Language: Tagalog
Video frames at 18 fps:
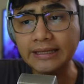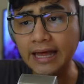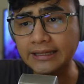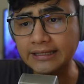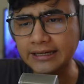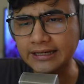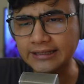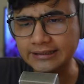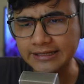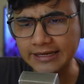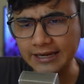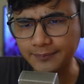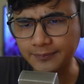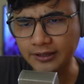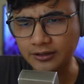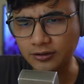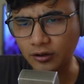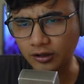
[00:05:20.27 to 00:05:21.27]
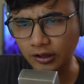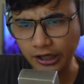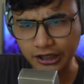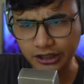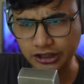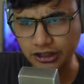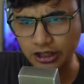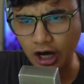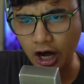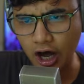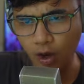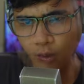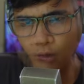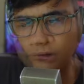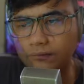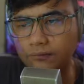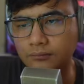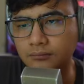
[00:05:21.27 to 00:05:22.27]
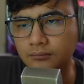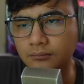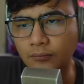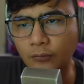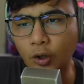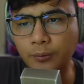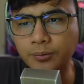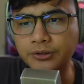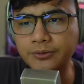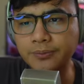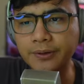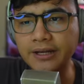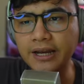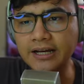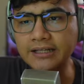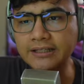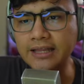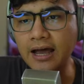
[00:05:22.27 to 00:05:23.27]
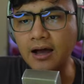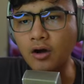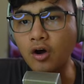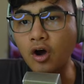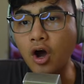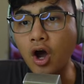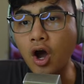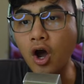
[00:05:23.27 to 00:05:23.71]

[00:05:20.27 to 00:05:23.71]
natin ang tape na to. Let's go! Oops, may nakita ko.